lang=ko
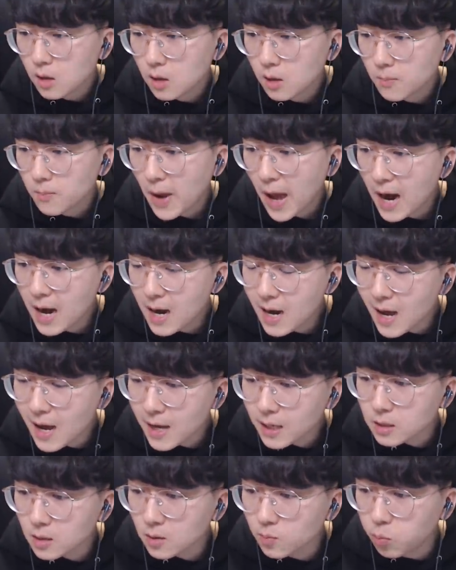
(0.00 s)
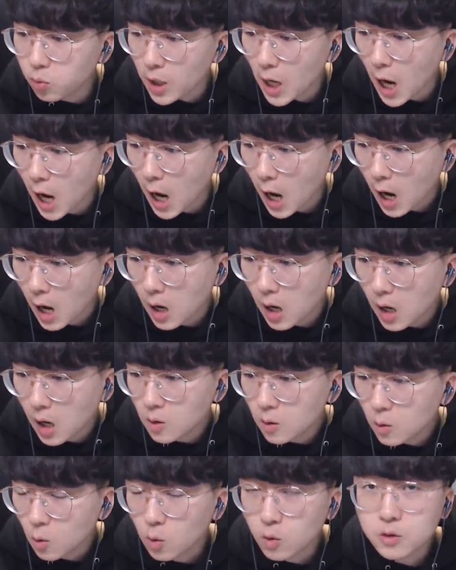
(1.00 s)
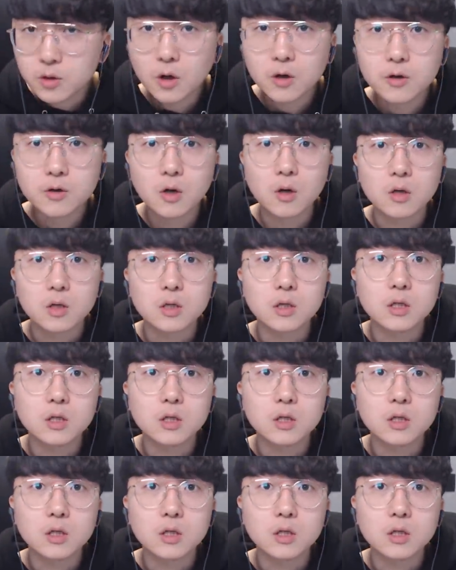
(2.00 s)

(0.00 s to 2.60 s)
벨라 X 뭐야 공격력